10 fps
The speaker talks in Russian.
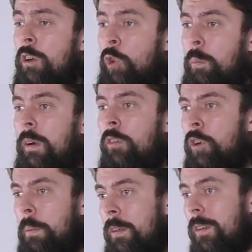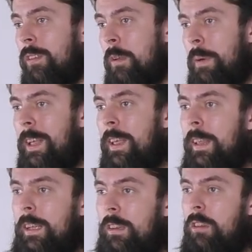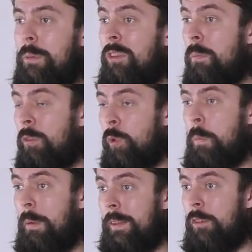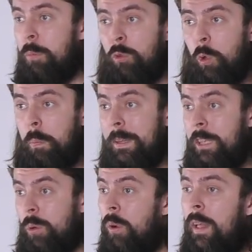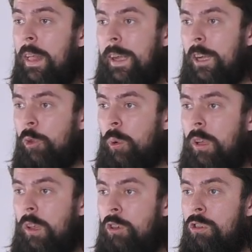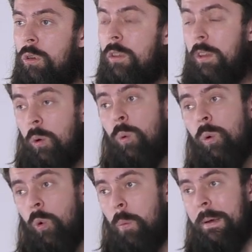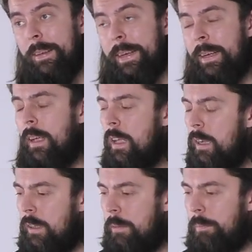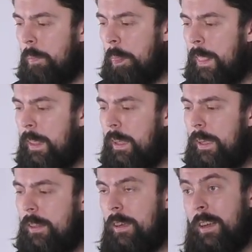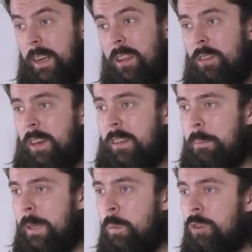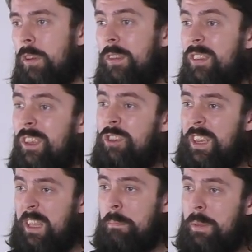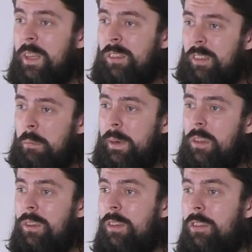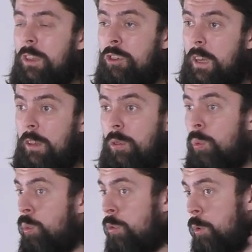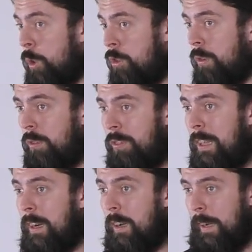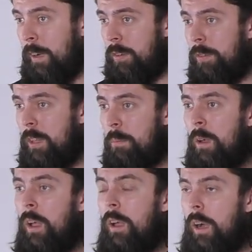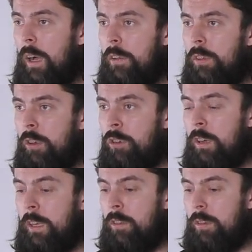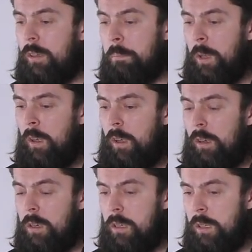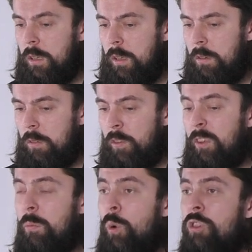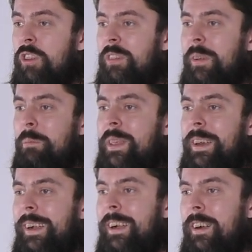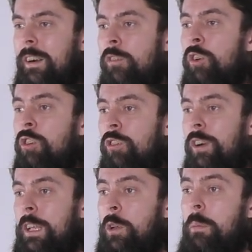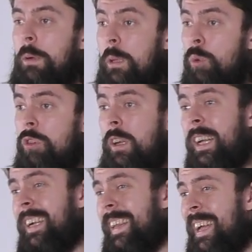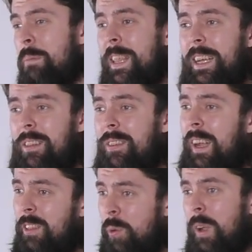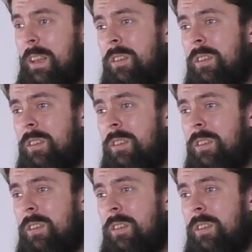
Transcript: чтобы выбраться из Земли и найти себе запасной план, запасную планету, которая еще не угроблена. И это крайне верно, потому что со снижением биоразнообразия снижается устойчивость всех экосистем, а снижается а, возможность к мира к выживанию, потому что когда меняется одно или